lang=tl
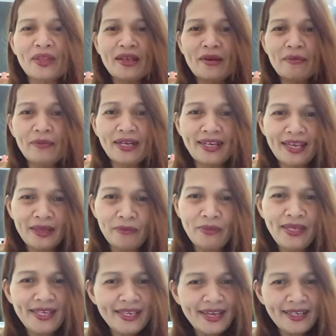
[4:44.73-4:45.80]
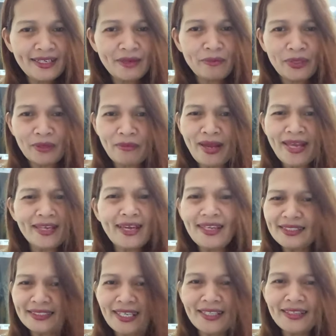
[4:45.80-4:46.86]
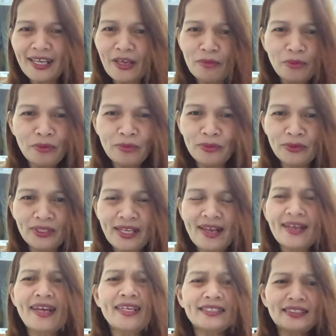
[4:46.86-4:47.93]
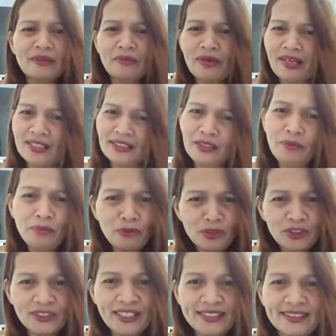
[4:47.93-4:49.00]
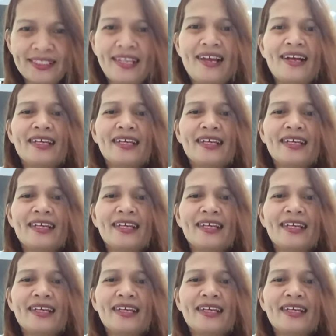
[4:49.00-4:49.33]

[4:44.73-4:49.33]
magkaibigan, kapitbahay, kahit saan tayo pupunta, kahit sa mga simple chats lang,